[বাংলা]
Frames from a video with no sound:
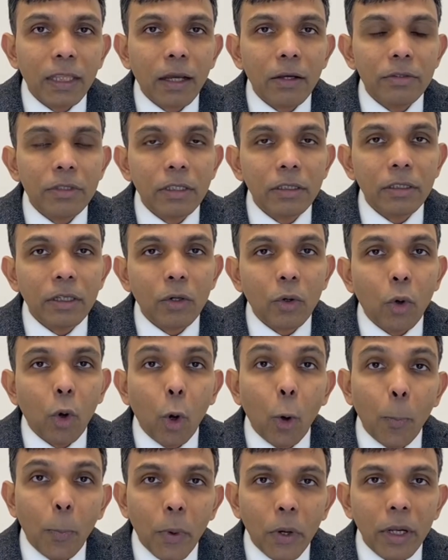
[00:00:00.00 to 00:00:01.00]
থাউজেন্ডের
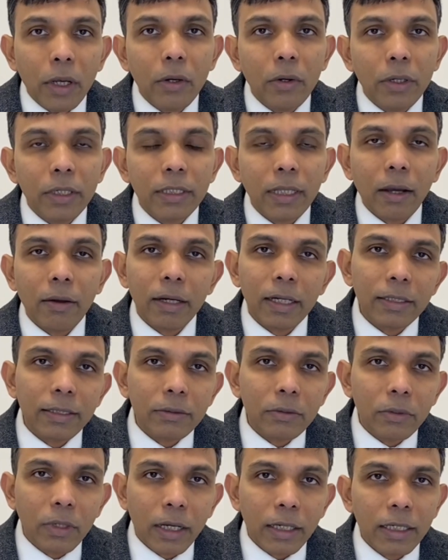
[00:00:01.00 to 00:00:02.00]
উপরে হয় তাহলে
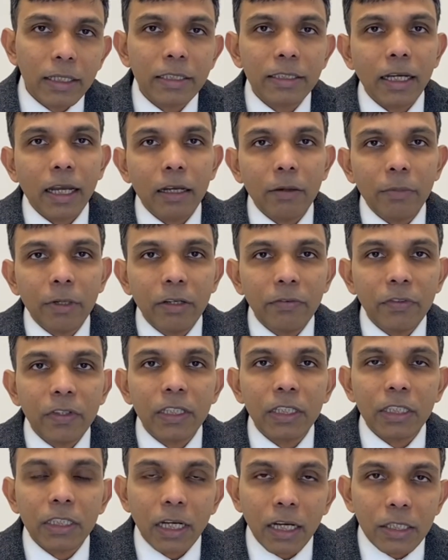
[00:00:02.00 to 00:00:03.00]
ওনাকে চাইল্ড
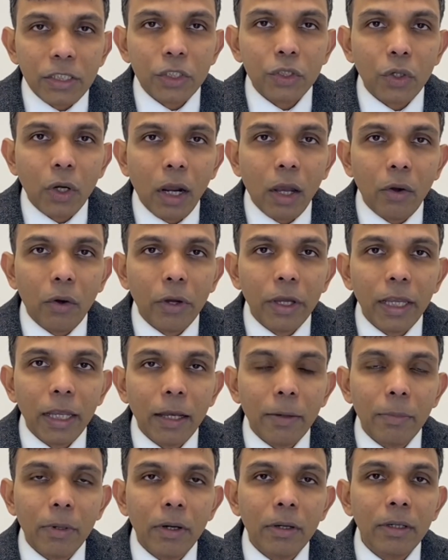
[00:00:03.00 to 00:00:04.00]
বেনিফিট চার্জ করা হয়
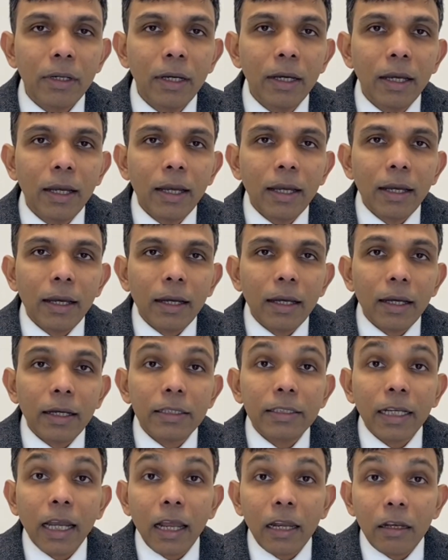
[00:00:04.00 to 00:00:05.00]
এবং
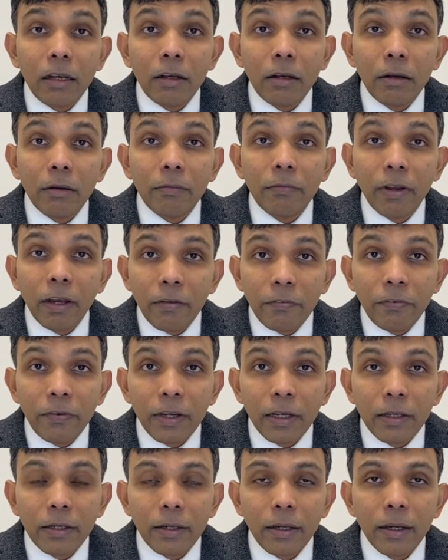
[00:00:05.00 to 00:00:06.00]
চাইল্ড uh,
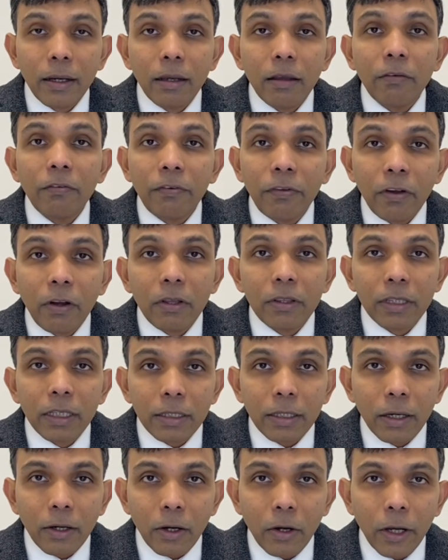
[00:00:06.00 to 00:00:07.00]
বেনিফিট ফেরত
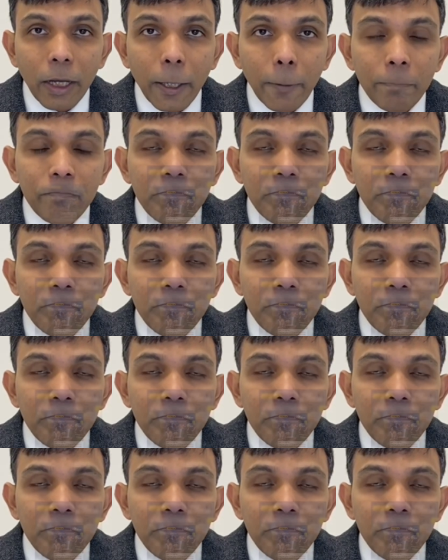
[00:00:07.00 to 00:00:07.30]
দিতে হয়